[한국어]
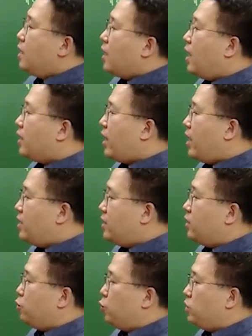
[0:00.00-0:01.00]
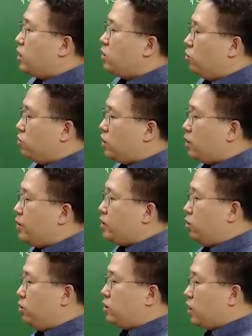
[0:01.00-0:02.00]
각 개인이나 조직의 정책 및
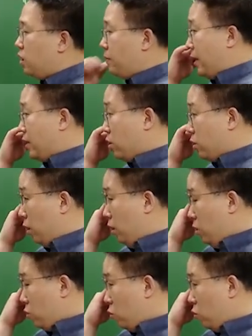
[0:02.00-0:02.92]
절차를 밝혀서